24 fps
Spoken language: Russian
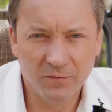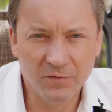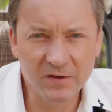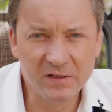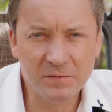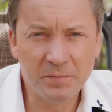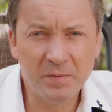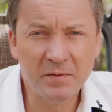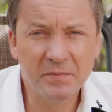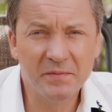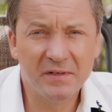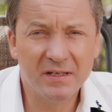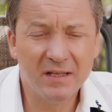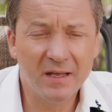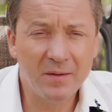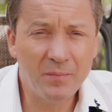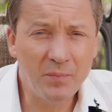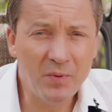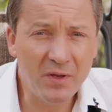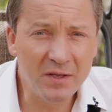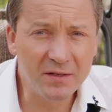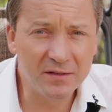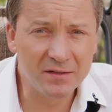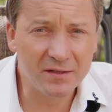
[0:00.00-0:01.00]
Выспимся на
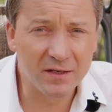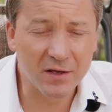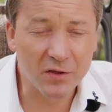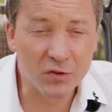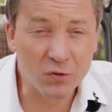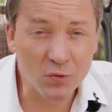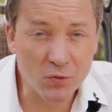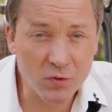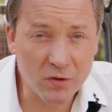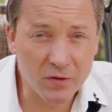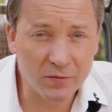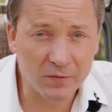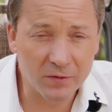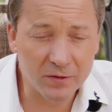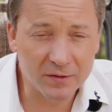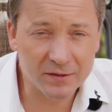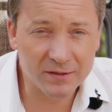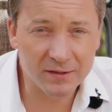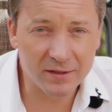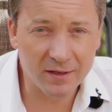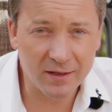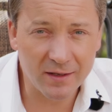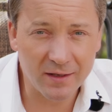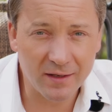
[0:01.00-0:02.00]
пенсии,
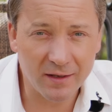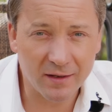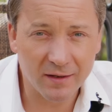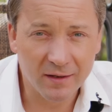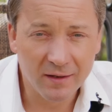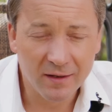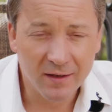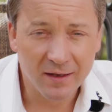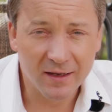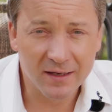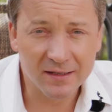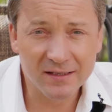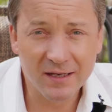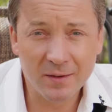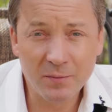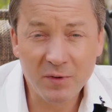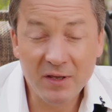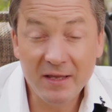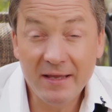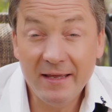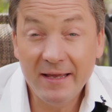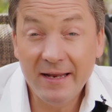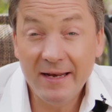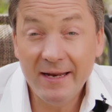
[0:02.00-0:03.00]
отшучиваются они, а
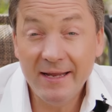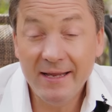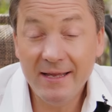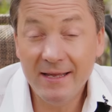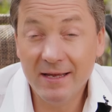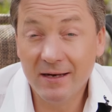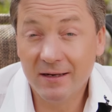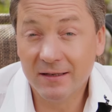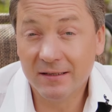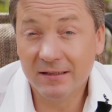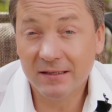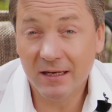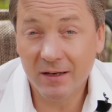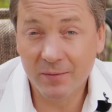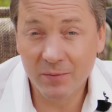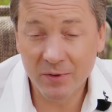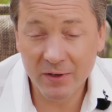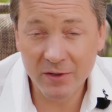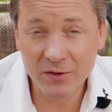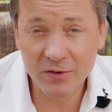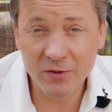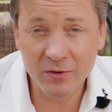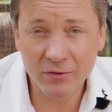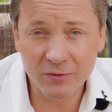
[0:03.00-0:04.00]
сами еле-еле
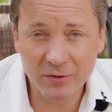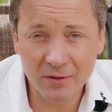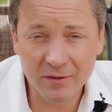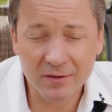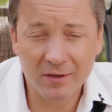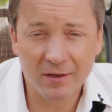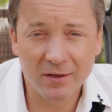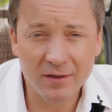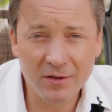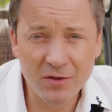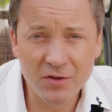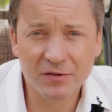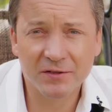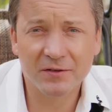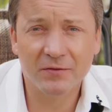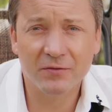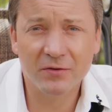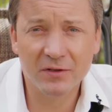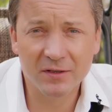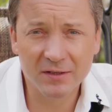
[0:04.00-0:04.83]
соображают от хронического